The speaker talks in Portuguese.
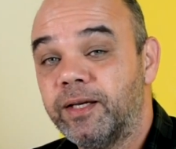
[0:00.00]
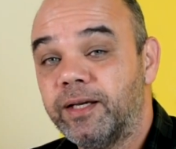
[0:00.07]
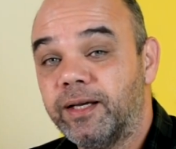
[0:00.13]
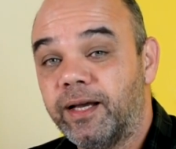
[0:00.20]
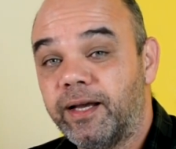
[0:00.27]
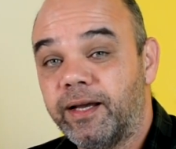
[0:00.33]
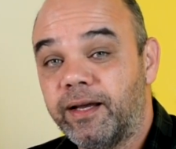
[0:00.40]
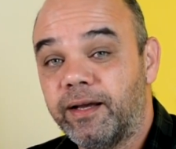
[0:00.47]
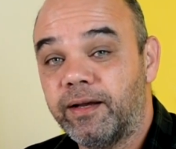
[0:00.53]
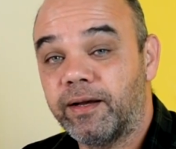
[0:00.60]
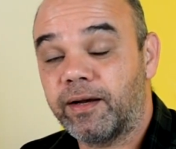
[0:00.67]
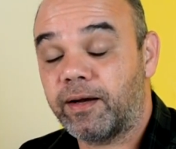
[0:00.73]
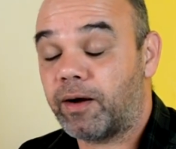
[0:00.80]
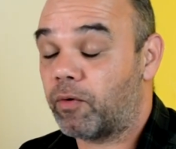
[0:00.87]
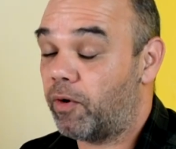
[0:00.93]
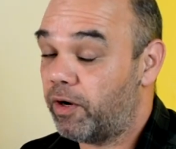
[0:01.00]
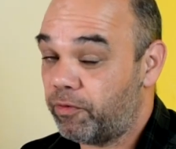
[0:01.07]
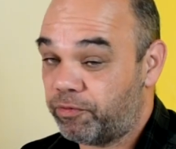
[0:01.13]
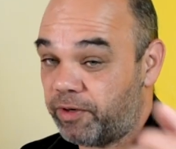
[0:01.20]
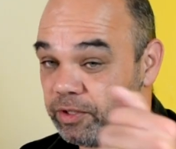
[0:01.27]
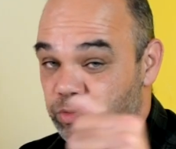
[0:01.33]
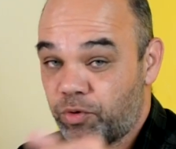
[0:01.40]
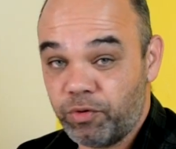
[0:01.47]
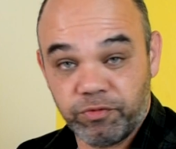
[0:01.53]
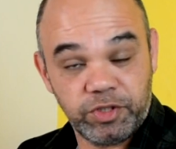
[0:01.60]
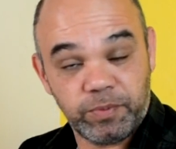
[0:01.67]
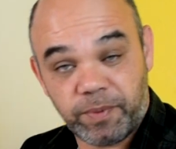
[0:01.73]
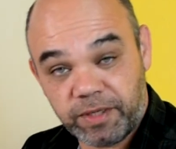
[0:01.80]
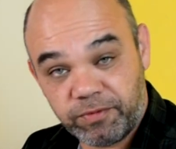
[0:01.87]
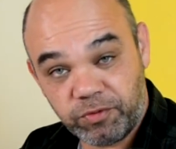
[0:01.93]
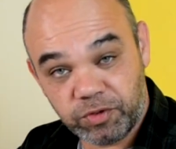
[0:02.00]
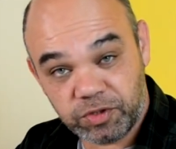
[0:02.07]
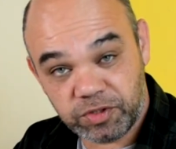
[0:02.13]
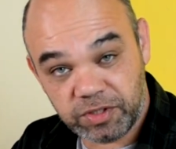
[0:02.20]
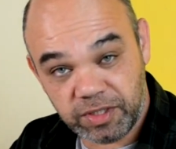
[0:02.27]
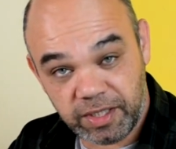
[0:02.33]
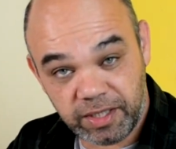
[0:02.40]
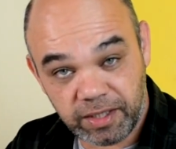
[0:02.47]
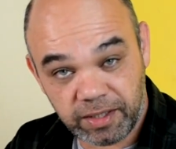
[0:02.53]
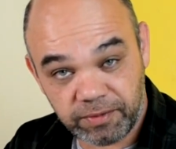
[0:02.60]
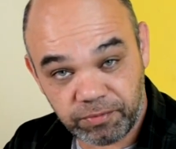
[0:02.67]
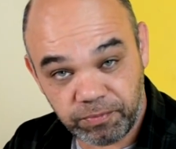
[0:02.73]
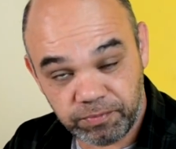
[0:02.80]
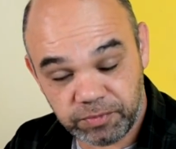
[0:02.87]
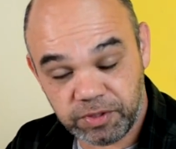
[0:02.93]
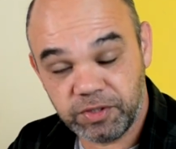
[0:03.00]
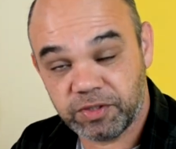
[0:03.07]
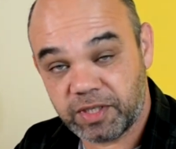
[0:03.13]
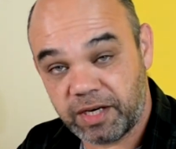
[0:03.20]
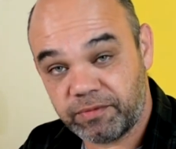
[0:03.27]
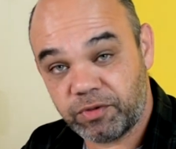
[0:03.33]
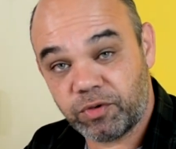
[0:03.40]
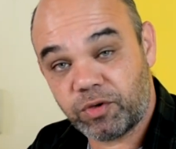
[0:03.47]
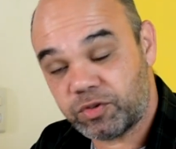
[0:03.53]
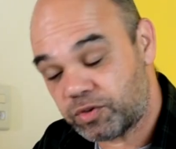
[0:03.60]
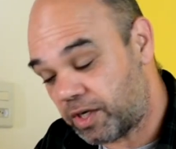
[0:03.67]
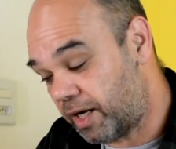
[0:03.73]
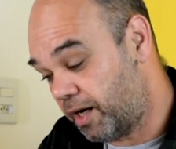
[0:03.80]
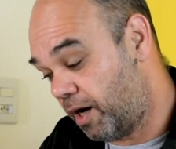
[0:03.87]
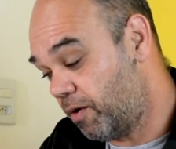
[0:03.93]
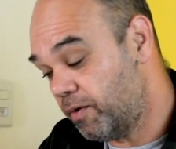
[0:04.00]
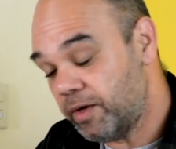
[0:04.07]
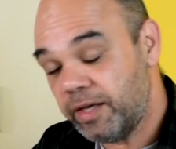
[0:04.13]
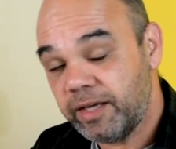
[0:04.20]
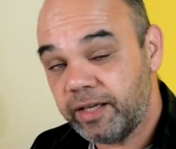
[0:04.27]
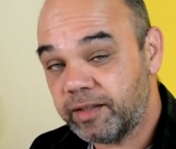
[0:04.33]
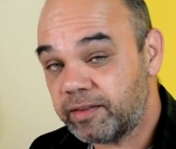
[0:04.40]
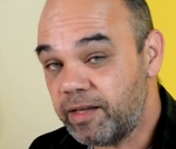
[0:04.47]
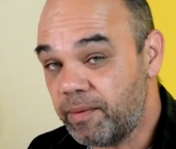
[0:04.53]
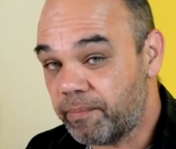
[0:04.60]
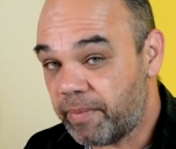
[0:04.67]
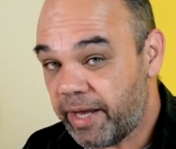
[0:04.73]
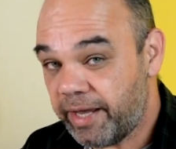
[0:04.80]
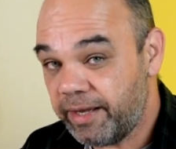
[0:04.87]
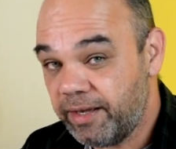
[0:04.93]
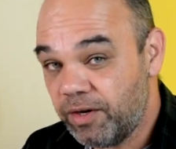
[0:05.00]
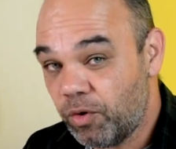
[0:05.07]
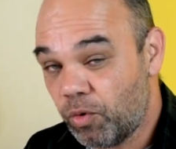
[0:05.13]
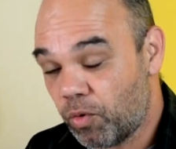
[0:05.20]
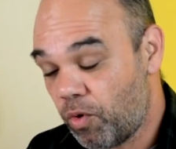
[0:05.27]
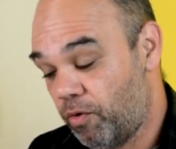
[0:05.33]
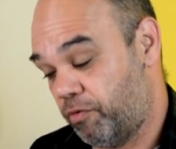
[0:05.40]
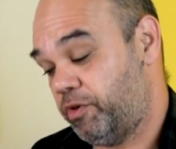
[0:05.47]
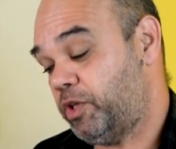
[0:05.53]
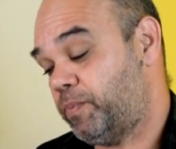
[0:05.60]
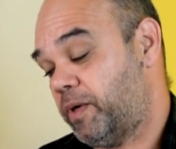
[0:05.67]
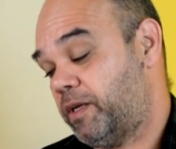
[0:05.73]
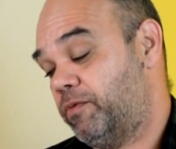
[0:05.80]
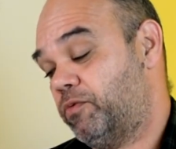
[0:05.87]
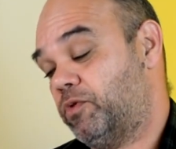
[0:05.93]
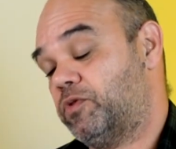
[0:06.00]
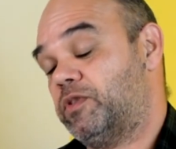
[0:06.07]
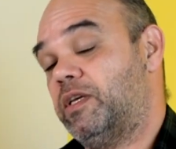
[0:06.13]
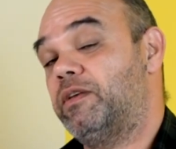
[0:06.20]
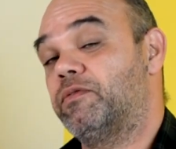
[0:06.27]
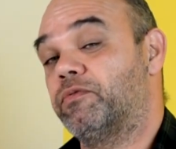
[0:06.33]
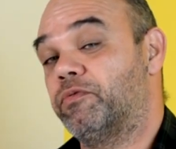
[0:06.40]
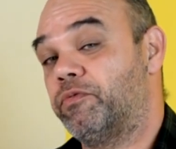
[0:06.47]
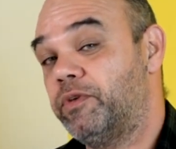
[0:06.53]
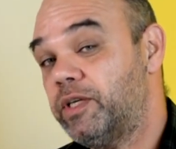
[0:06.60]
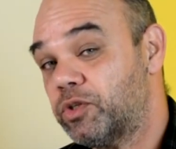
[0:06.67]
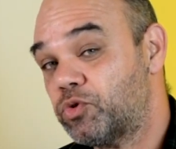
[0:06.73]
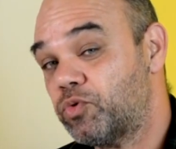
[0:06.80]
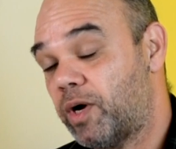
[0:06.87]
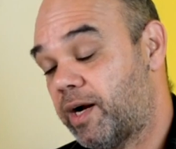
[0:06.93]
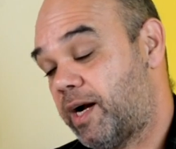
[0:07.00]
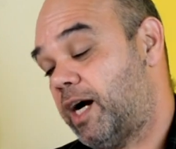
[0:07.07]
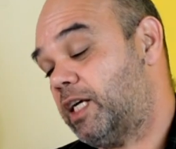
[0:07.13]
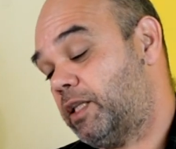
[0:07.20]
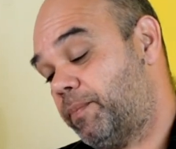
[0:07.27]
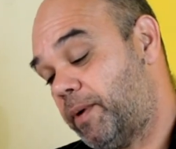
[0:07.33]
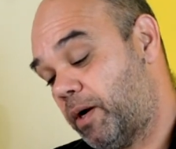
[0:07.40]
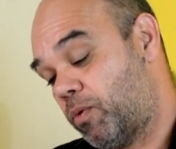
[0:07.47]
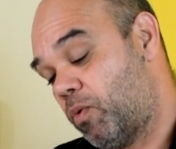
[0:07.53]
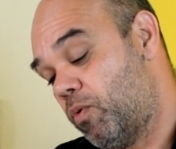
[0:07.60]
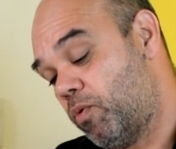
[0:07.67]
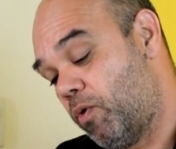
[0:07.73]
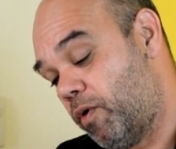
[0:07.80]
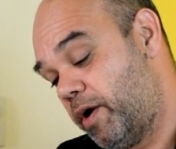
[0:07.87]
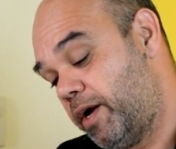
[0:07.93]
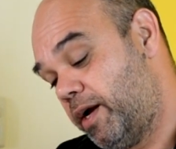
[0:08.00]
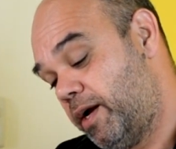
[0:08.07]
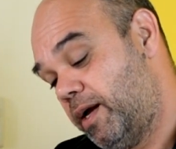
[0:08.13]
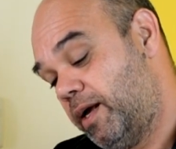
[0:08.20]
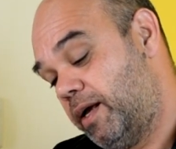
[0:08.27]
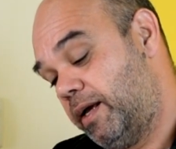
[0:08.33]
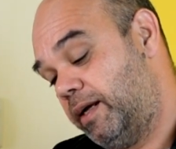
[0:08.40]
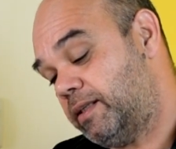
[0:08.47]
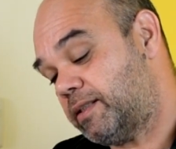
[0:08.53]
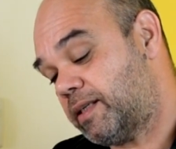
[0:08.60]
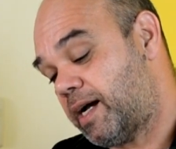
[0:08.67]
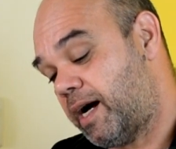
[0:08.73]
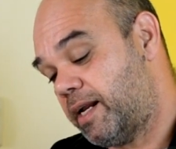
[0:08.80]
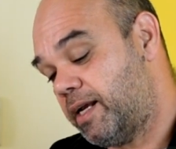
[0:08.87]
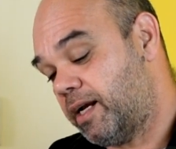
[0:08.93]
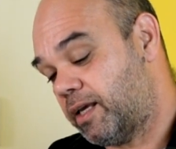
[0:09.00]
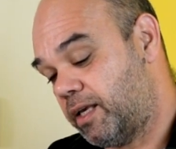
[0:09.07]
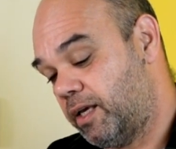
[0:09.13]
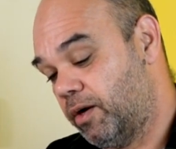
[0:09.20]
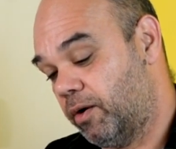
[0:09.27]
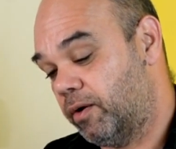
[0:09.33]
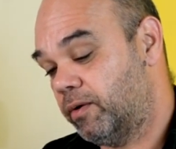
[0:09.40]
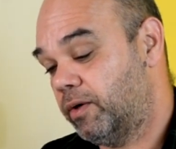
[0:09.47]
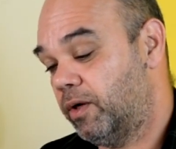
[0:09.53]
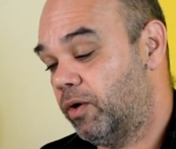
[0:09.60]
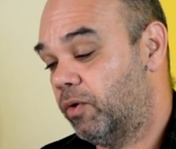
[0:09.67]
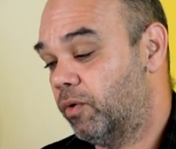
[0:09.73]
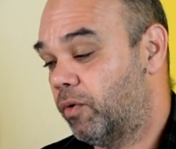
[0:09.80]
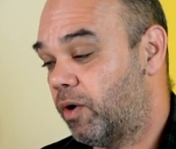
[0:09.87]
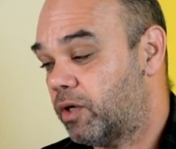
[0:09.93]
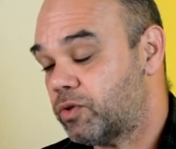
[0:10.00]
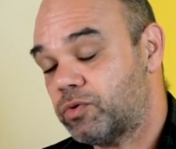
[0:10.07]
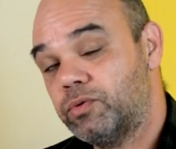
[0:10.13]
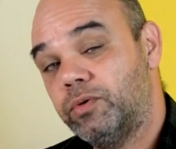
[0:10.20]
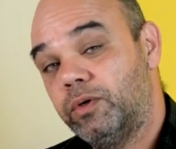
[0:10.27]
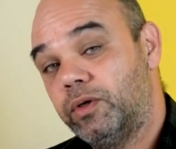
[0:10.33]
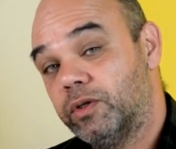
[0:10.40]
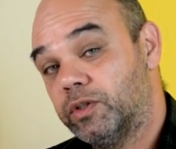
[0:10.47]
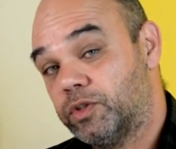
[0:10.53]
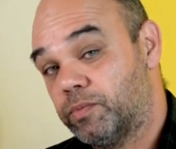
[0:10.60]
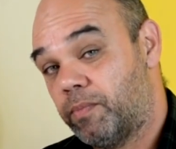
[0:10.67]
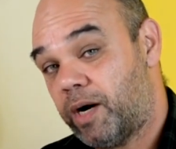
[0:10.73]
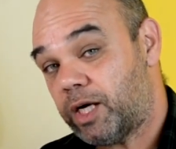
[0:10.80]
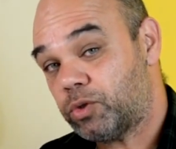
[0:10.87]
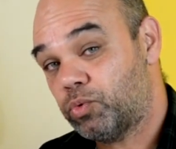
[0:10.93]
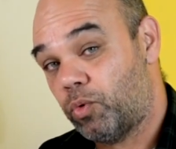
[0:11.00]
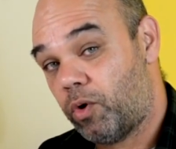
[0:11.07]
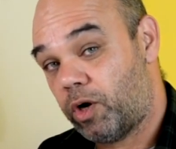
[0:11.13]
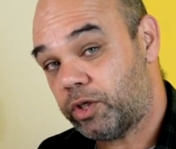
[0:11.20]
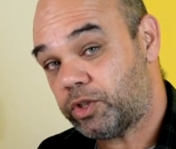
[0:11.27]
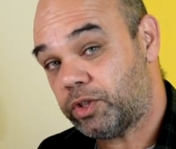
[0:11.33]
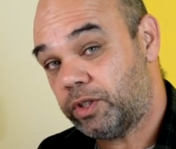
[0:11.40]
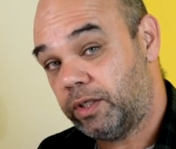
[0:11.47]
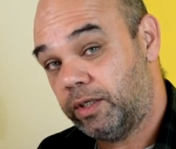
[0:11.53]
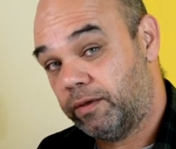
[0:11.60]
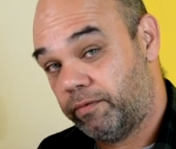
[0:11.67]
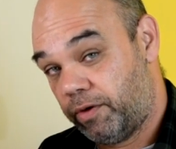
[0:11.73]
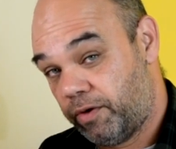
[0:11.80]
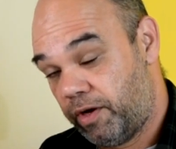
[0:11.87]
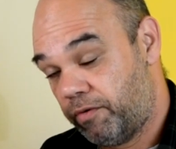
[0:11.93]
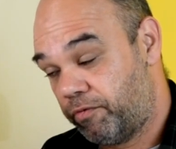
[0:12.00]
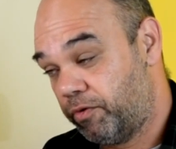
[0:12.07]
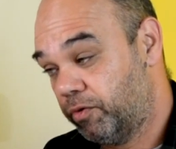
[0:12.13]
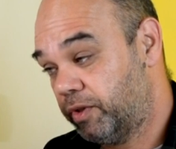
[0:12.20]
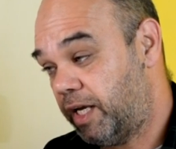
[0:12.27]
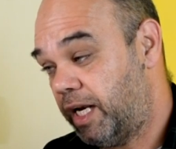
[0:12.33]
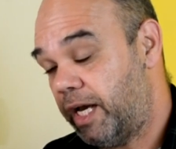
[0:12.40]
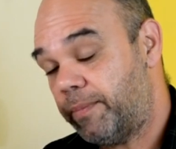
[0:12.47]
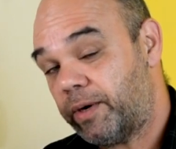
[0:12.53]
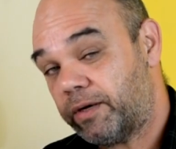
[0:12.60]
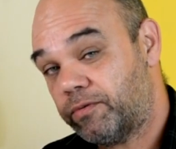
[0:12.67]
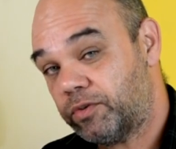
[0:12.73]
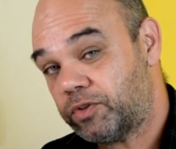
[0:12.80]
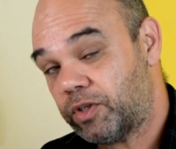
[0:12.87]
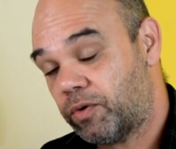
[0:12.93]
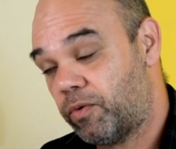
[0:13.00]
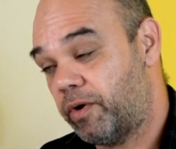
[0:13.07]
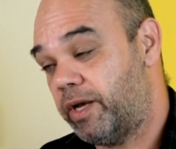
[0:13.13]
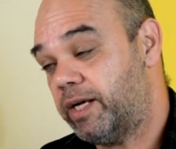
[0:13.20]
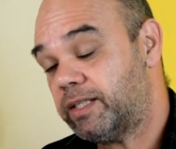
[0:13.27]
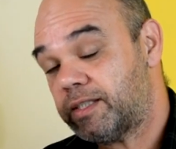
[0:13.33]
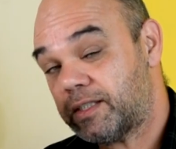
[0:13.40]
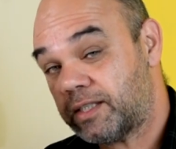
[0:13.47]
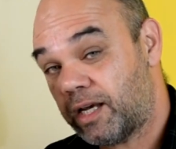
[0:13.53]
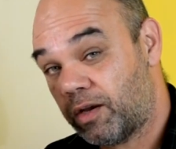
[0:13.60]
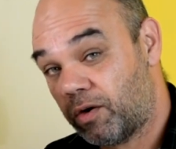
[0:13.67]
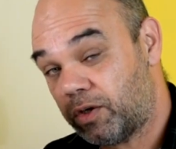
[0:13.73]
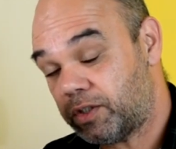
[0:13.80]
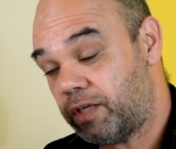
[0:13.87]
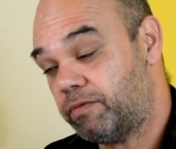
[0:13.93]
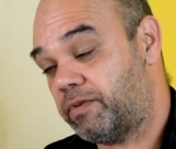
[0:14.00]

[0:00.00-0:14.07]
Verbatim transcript: É, agora eu faço o convite para que você se inscreva no nosso canal e também o convite para que você envie a sua carta para concorrer esse carinha aqui, ó, o nosso smartwatch. Vem o review dele aí para que você conheça esse relógio.